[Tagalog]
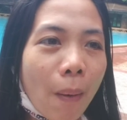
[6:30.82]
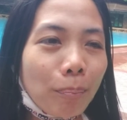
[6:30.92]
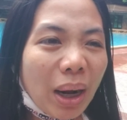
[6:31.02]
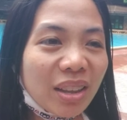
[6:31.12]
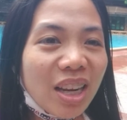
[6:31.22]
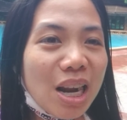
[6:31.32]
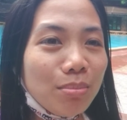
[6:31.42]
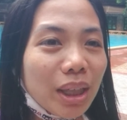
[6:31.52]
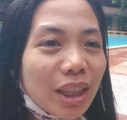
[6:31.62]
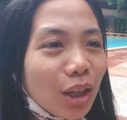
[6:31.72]
Pag may
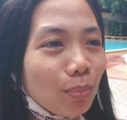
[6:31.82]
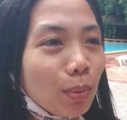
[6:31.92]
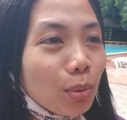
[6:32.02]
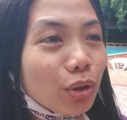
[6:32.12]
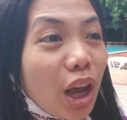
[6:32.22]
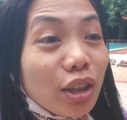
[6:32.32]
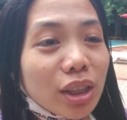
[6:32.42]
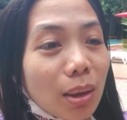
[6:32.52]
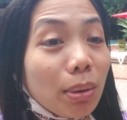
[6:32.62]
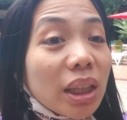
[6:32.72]
kayo, pumunta kayo
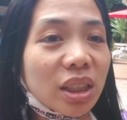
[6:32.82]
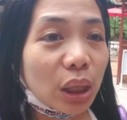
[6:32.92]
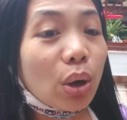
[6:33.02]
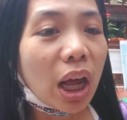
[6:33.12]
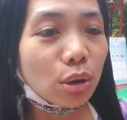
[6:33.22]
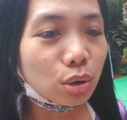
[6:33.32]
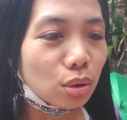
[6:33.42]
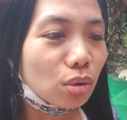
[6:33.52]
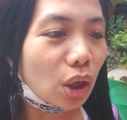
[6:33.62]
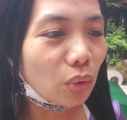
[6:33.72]
sa beach, sigurado
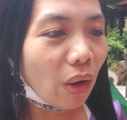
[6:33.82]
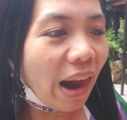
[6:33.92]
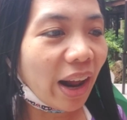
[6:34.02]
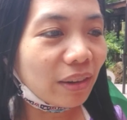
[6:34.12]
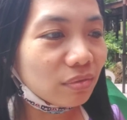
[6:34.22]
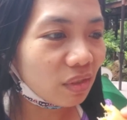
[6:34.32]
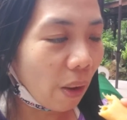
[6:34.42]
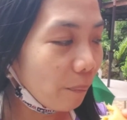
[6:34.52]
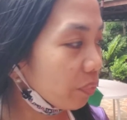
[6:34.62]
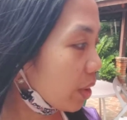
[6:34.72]
sunog kayo kagad.
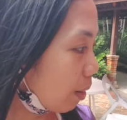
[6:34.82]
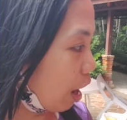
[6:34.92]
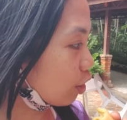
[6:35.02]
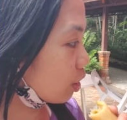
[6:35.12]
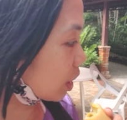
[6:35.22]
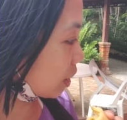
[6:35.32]
Ano,